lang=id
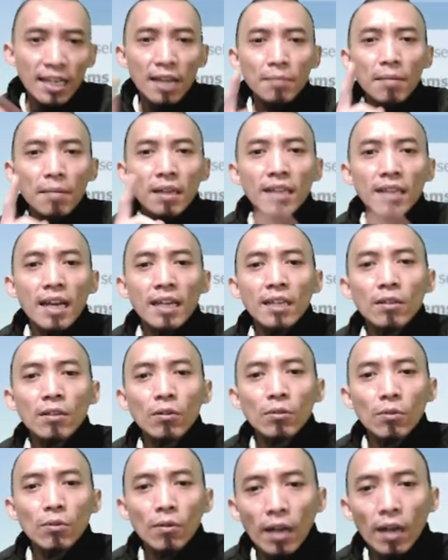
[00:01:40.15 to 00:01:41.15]
jangan maksain
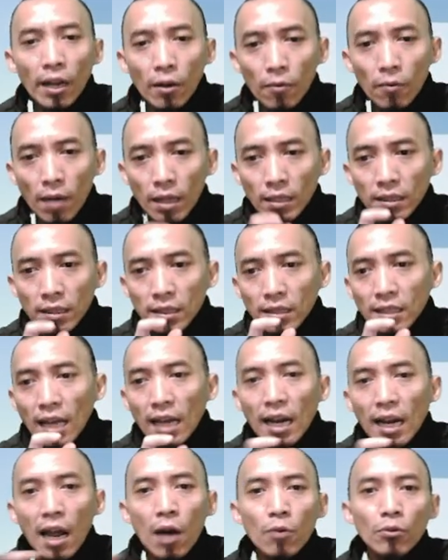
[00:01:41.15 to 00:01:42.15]
untuk lewat secara